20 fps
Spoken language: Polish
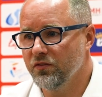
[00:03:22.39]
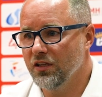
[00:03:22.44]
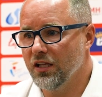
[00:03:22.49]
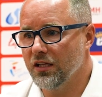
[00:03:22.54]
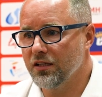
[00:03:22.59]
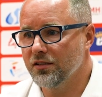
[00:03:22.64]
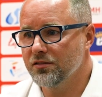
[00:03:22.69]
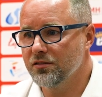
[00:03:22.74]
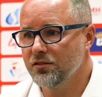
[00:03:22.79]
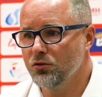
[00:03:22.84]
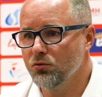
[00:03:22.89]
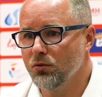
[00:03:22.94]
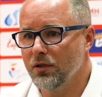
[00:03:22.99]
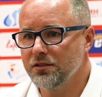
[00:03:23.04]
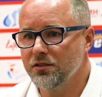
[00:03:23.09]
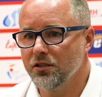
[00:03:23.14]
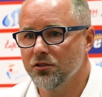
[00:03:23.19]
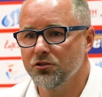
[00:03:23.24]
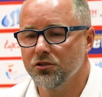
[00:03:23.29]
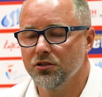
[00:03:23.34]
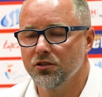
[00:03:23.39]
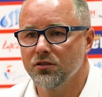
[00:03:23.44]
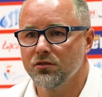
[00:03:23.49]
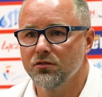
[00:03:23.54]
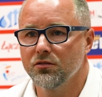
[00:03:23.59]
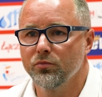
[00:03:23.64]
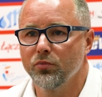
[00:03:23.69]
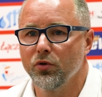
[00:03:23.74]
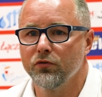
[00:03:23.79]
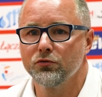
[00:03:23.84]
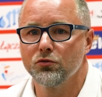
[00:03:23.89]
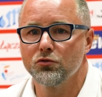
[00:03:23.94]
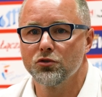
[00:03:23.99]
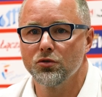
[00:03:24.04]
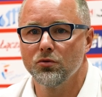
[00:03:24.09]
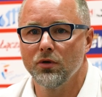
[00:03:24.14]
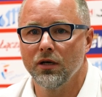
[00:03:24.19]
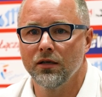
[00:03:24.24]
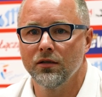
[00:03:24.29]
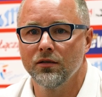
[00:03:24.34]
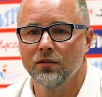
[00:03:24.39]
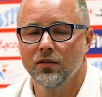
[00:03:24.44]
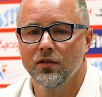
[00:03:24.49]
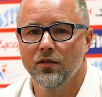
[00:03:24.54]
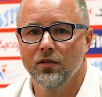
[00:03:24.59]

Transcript: dla nas sytuacja się powtórzyła